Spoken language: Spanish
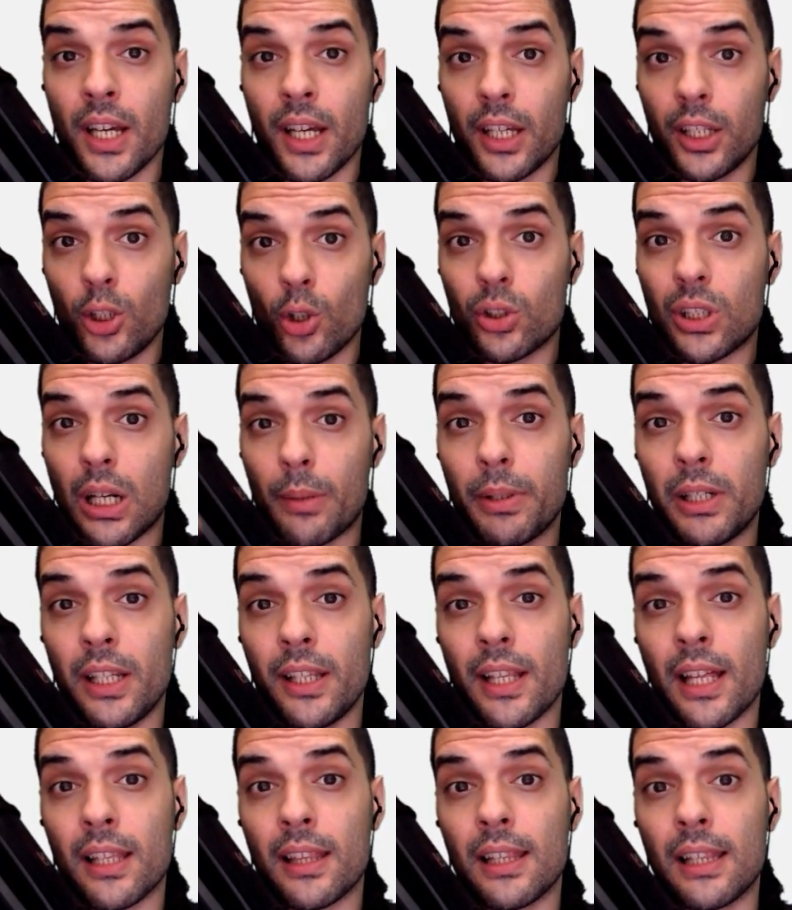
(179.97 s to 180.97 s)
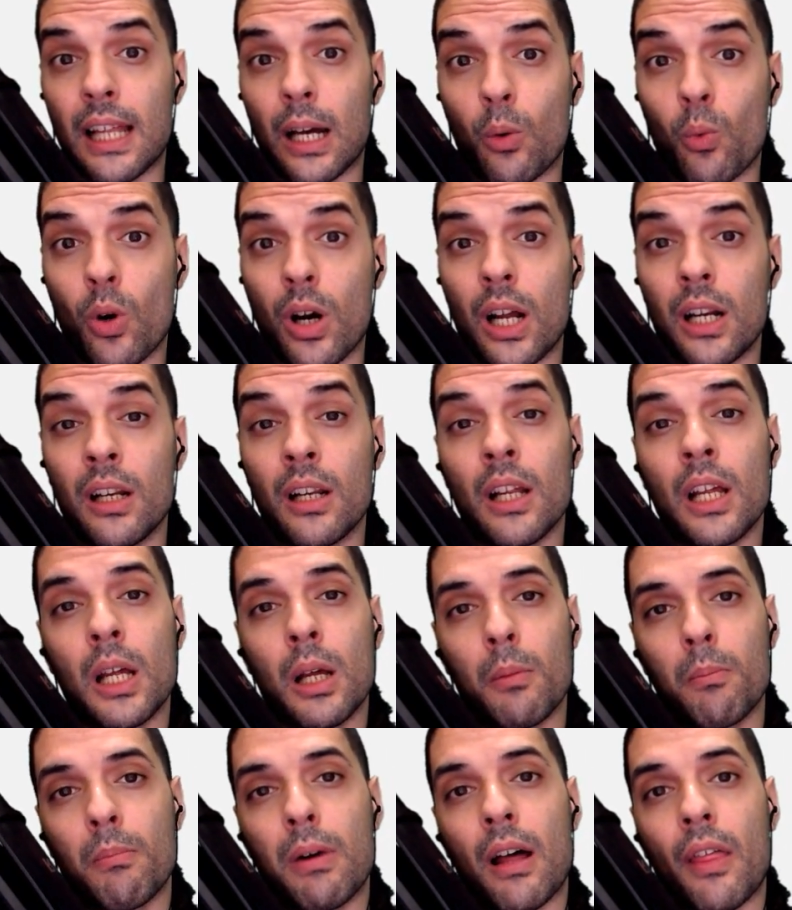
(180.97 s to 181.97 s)
y otra habilidad la cual
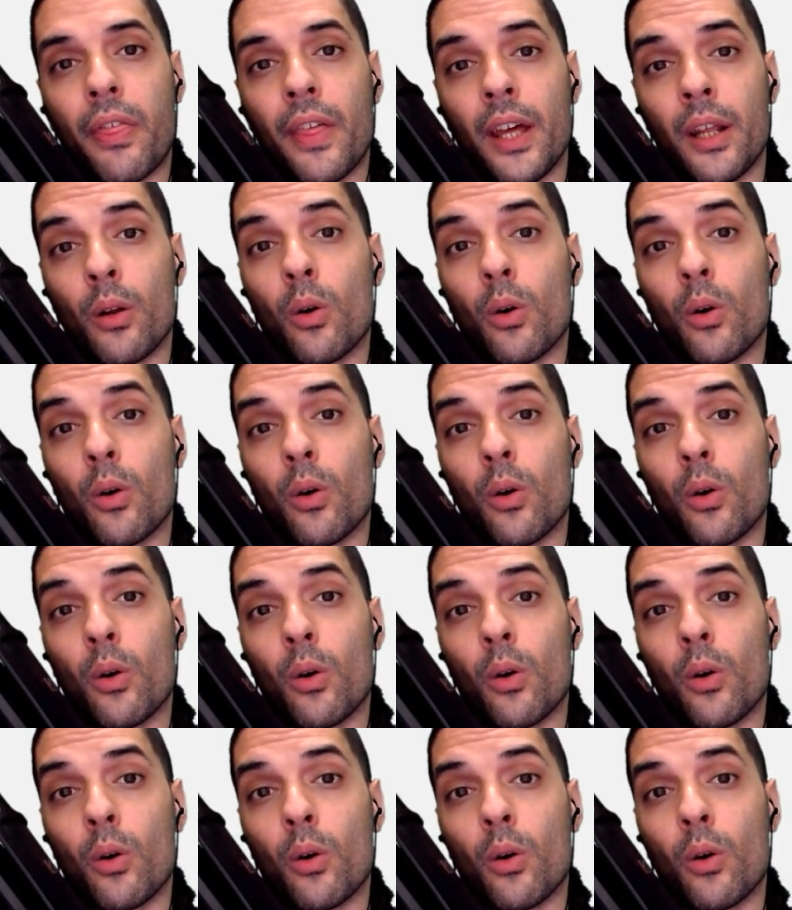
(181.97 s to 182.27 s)
va a hacer